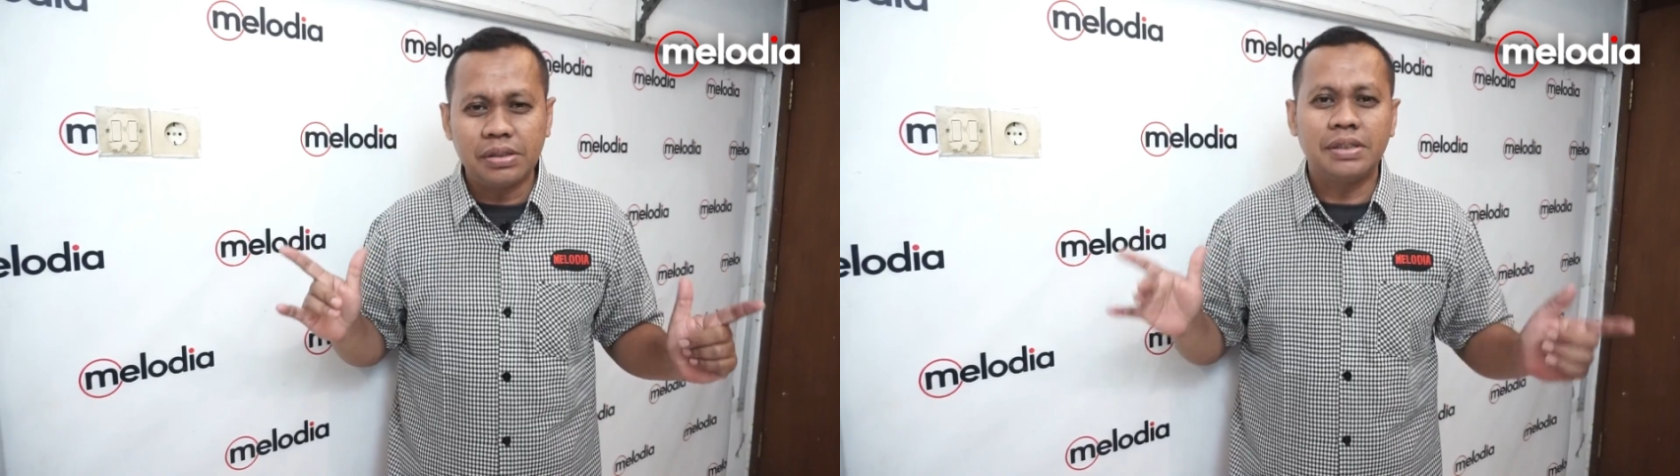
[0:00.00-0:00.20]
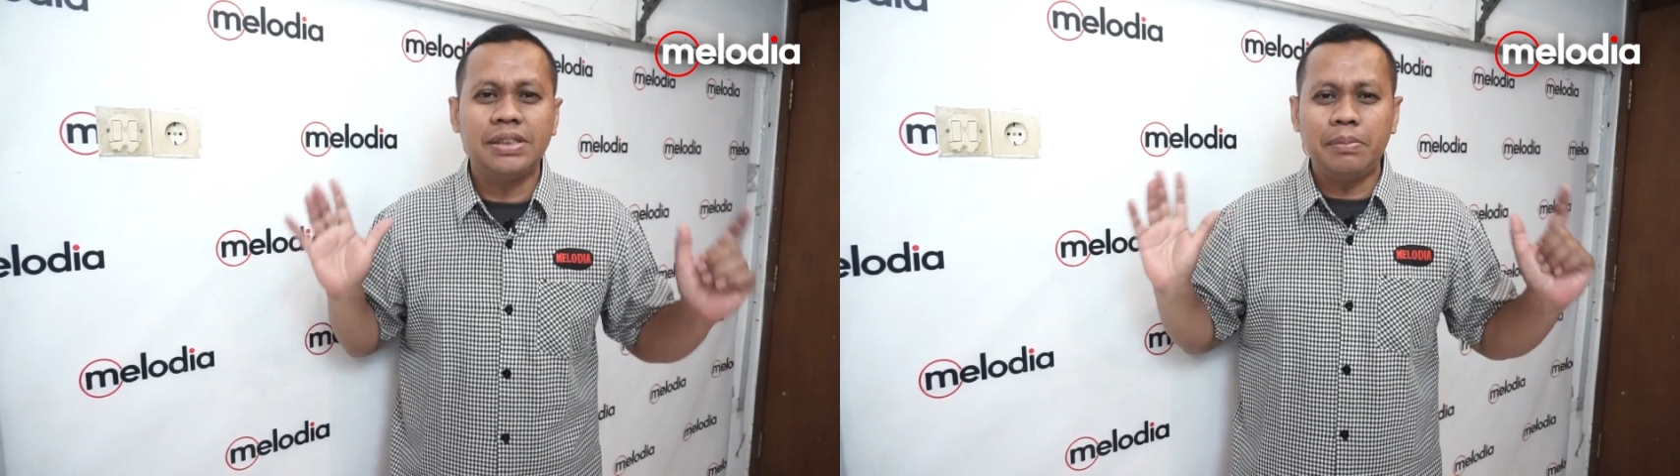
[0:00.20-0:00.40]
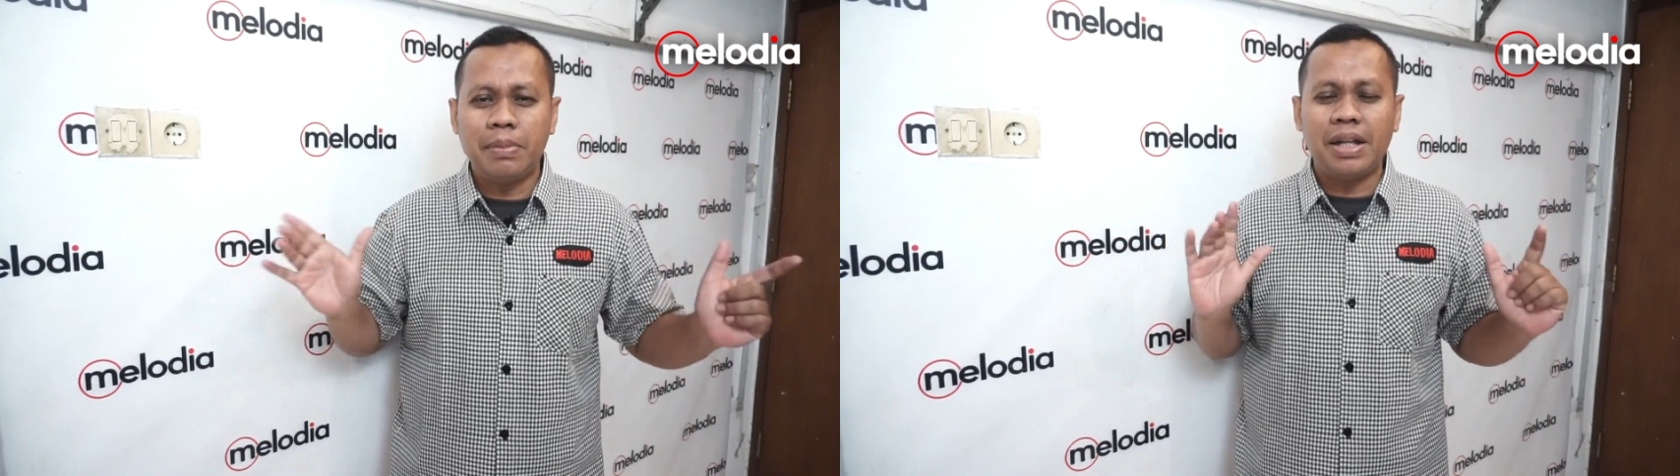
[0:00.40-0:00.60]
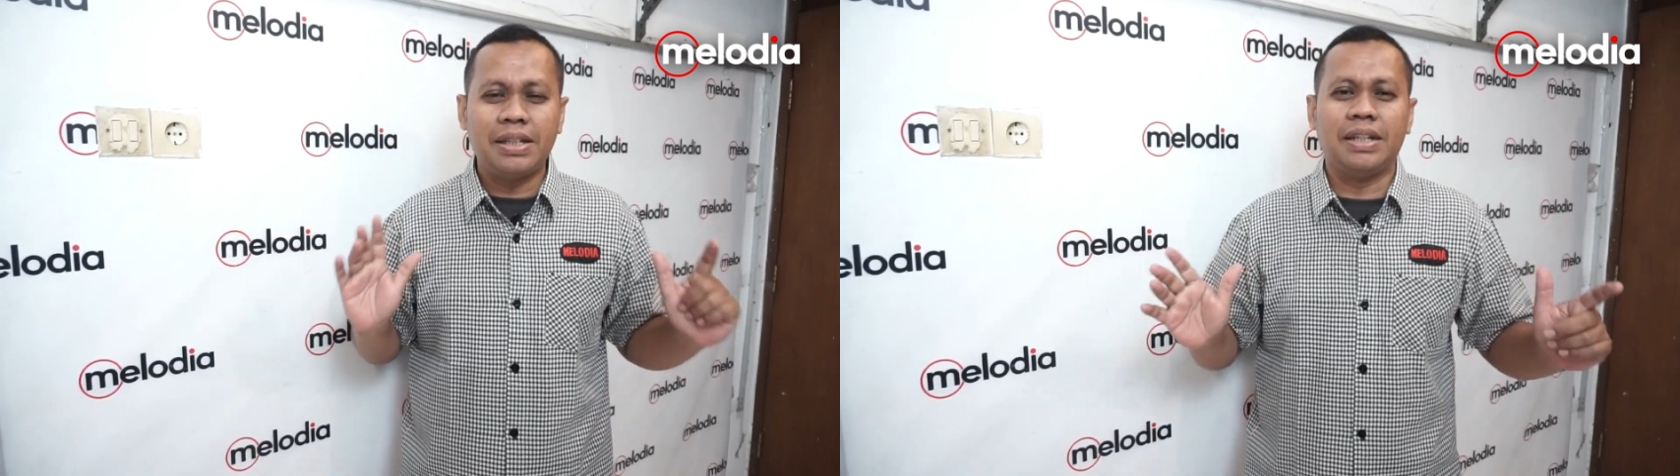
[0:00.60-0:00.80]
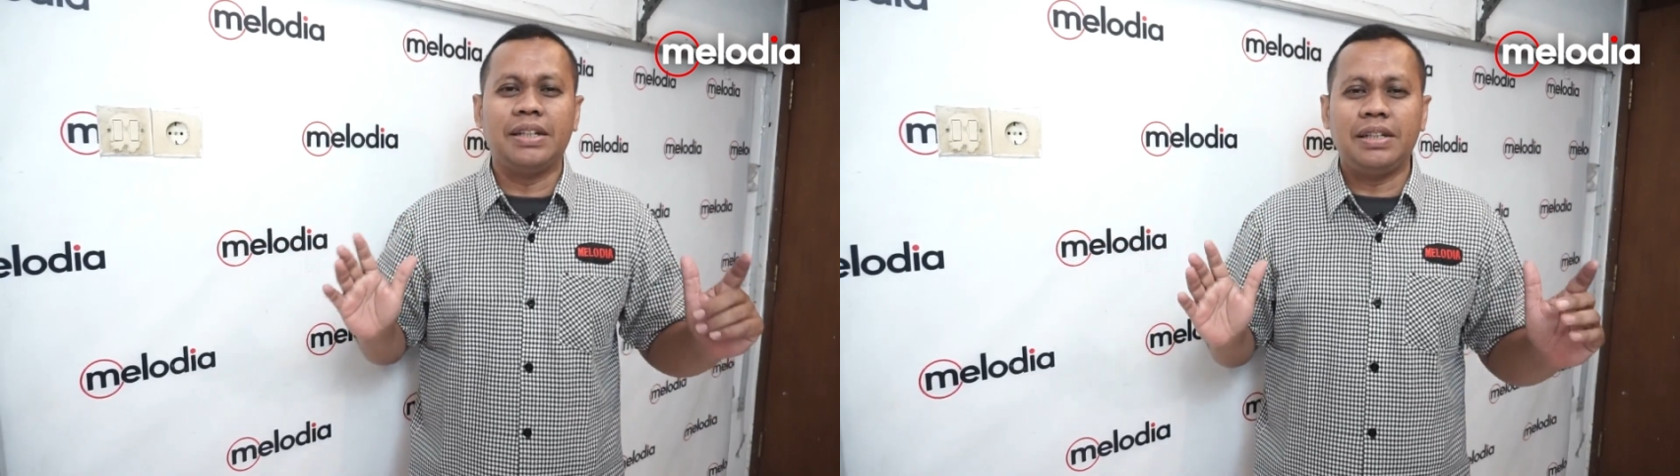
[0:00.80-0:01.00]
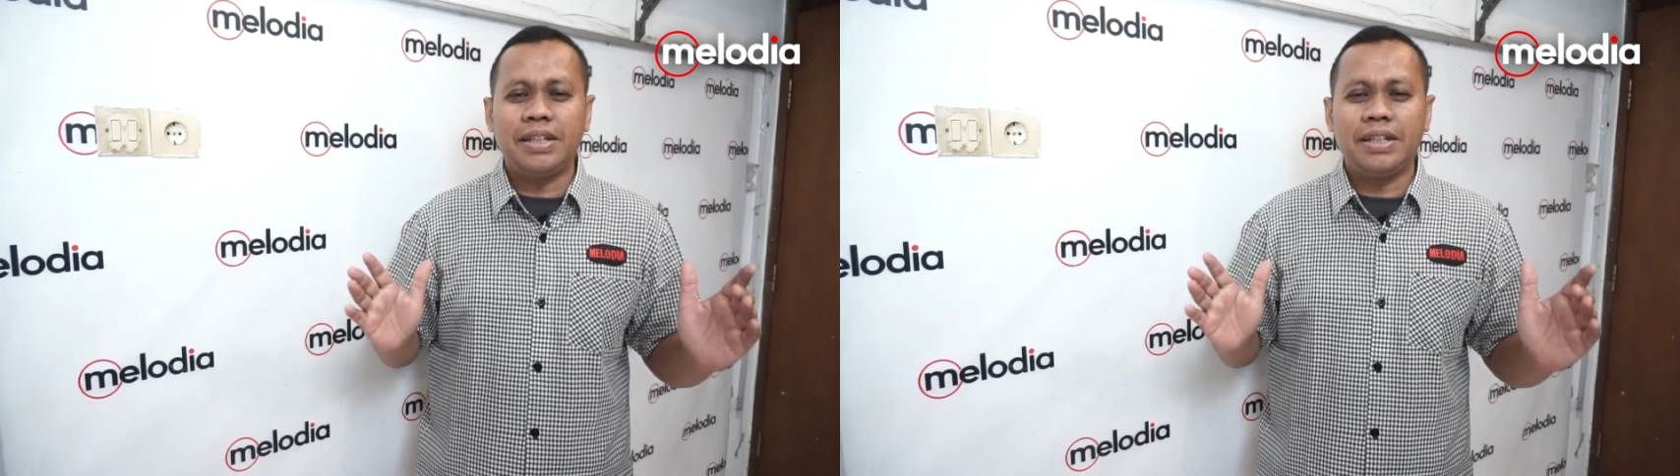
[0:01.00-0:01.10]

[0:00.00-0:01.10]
simbal yang